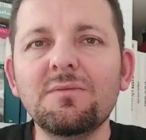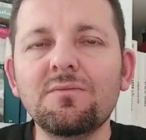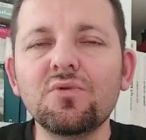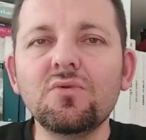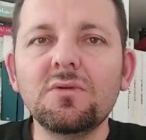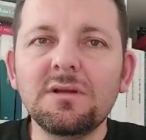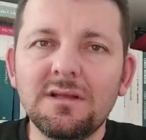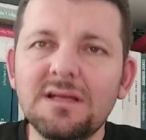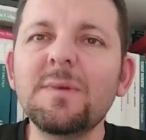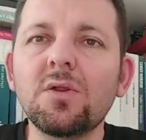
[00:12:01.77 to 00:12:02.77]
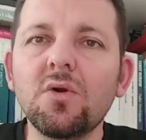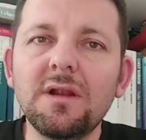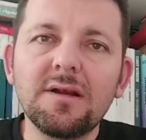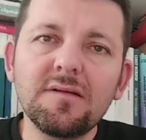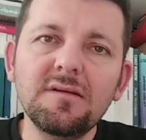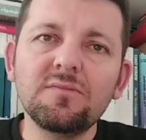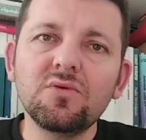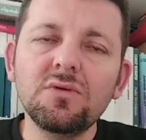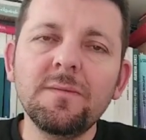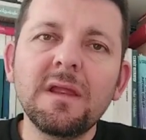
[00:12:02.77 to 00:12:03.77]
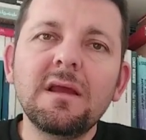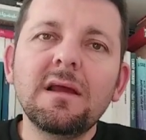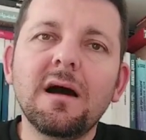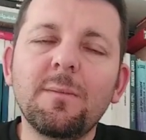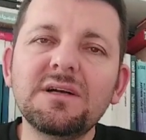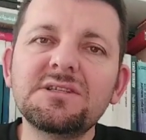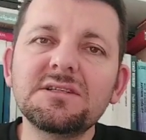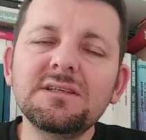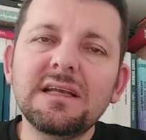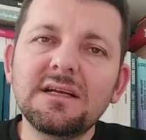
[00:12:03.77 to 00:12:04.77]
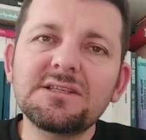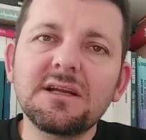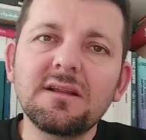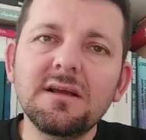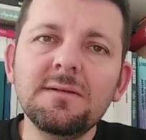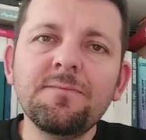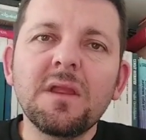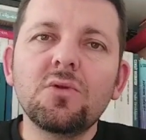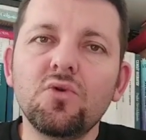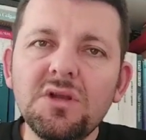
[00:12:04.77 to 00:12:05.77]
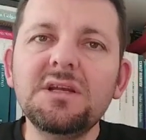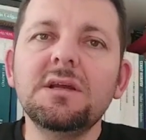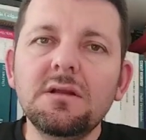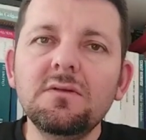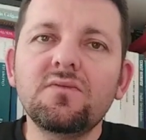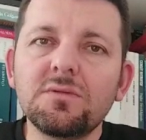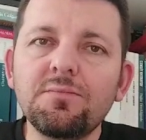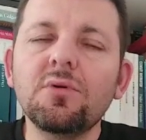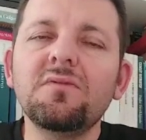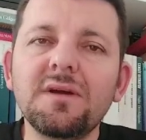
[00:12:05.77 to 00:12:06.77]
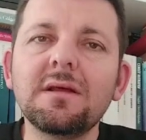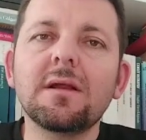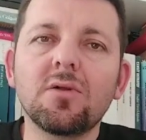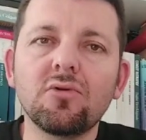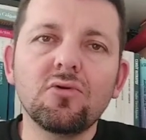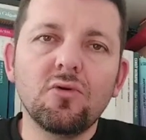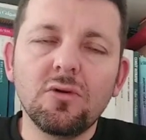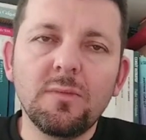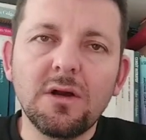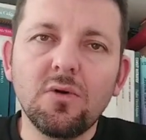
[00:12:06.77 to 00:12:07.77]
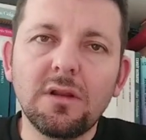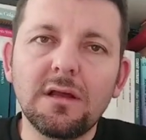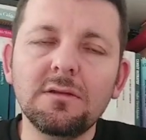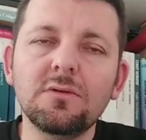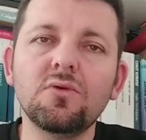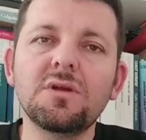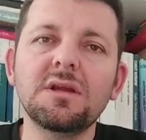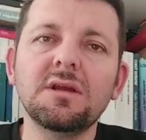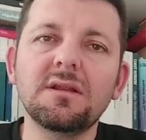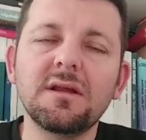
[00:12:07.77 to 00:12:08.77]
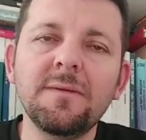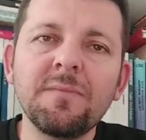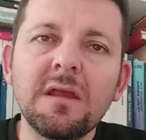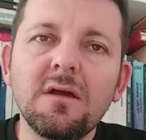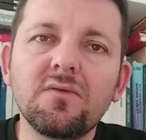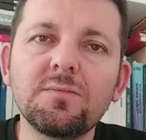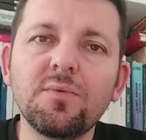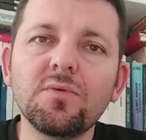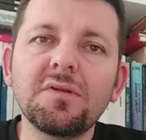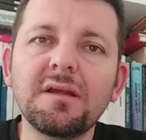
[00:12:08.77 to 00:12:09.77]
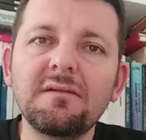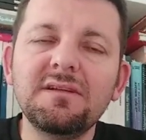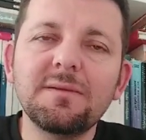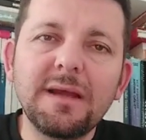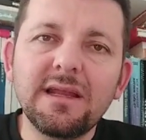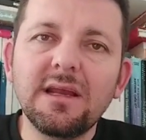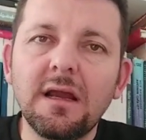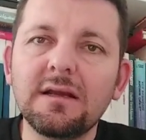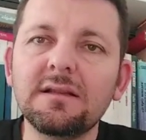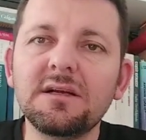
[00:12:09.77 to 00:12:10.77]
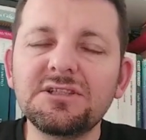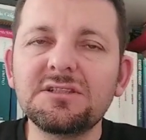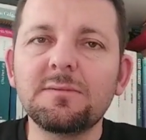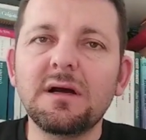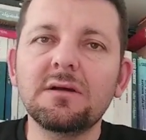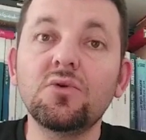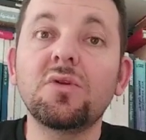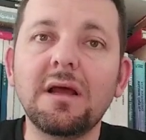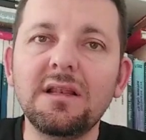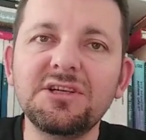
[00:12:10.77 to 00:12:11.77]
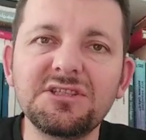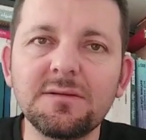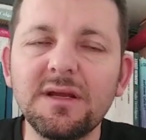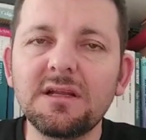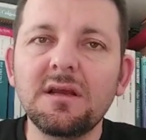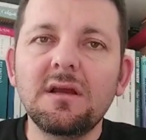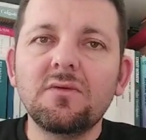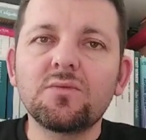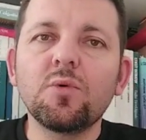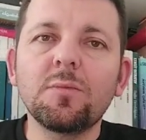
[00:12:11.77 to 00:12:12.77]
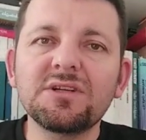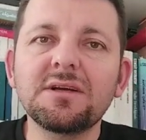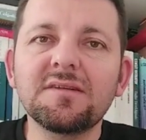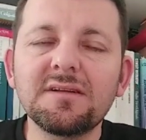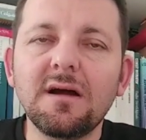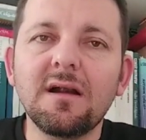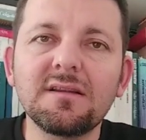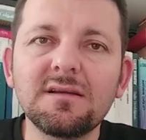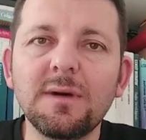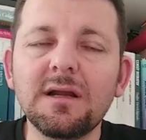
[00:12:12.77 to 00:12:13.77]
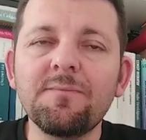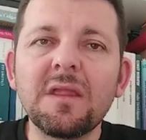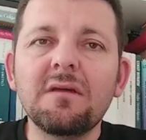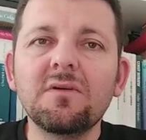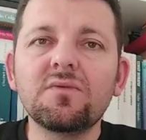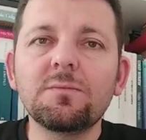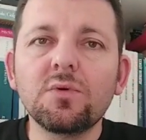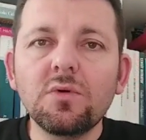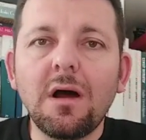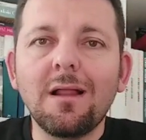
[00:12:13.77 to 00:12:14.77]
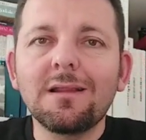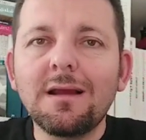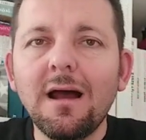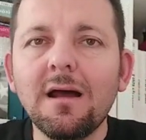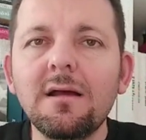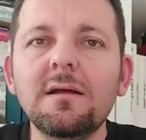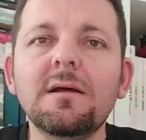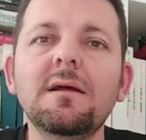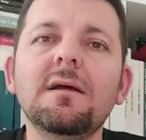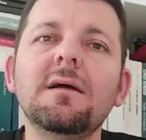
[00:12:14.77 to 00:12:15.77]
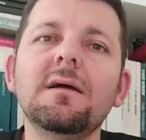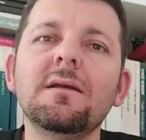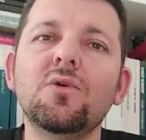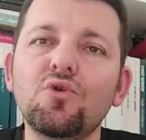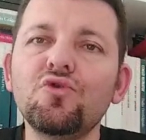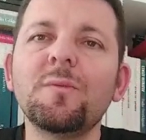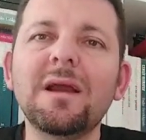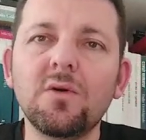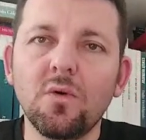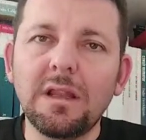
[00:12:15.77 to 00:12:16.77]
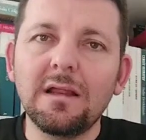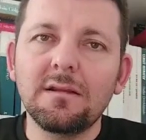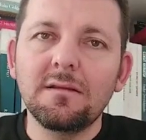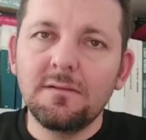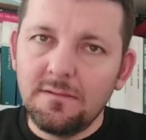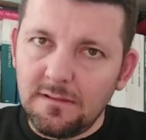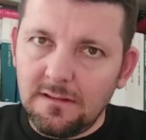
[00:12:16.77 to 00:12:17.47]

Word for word: tabi bunu kime söylersiniz? Bunu amacı gerçekten Türkiye'nin futbol federasyonu olmak olan, Türkiye'de futbolu sevdirmek, yaygınlaştırmak, güzelleştirmek, futbol başarısını artırmak ve futbolu halka e, götürmek olan